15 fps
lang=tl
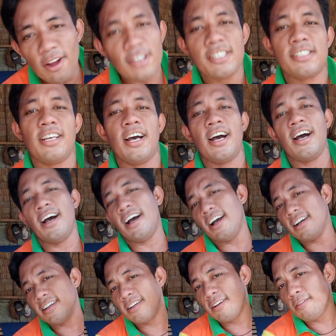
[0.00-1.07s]
Idol, sa uh,
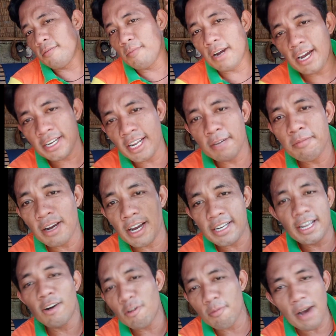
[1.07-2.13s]
magandang
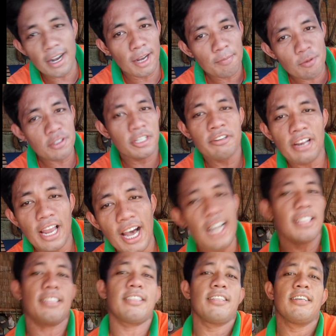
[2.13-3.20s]
magandang umaga po sa inyo
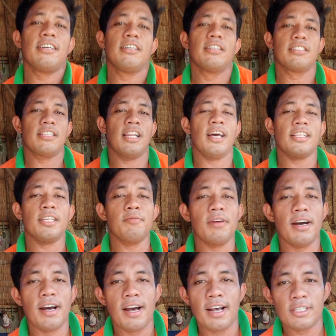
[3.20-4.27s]
lahat. Sa lahat ng
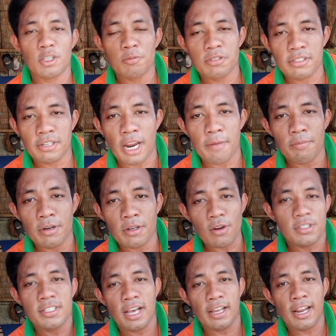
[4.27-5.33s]
mga subscriber
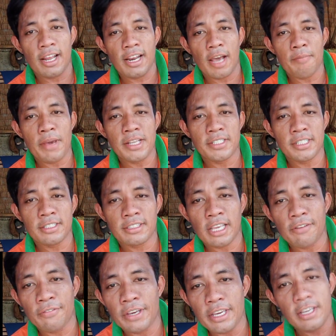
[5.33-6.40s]
ko sa Rana Amazing
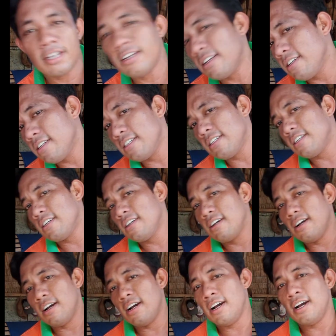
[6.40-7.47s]
TV.
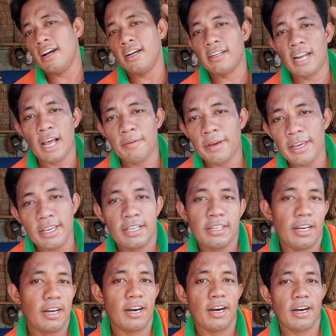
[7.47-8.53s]
Uh, ah, grabe,
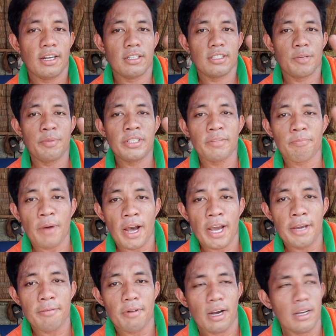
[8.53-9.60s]
uh, 75,
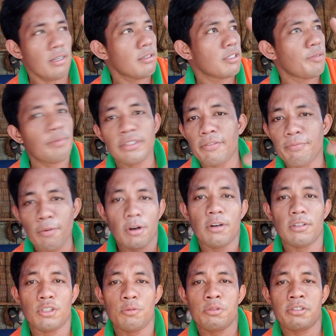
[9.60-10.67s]
uh,
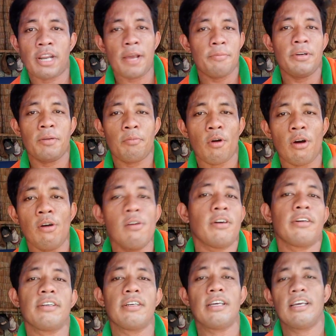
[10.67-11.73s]
74 subscriber na po ako.
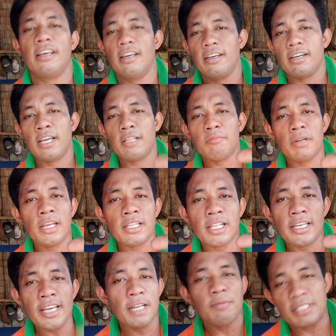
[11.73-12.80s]
Kahit manit
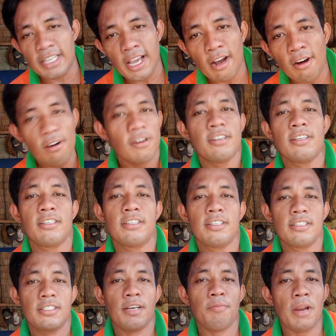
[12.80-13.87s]
lang yan, masaya ako
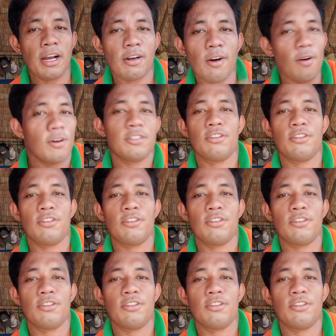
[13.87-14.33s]
sa vlog ko.